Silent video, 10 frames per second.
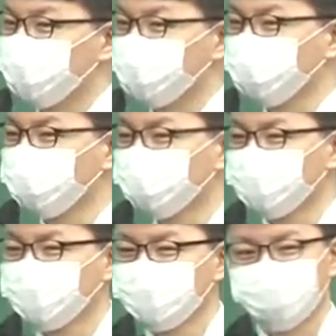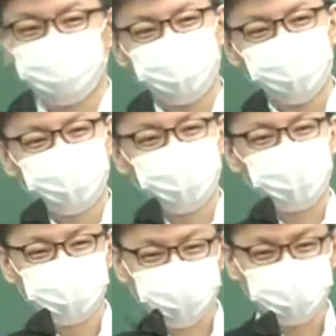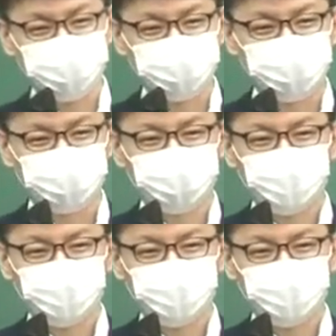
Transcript: 저는 실무를 했던 사람이잖아요.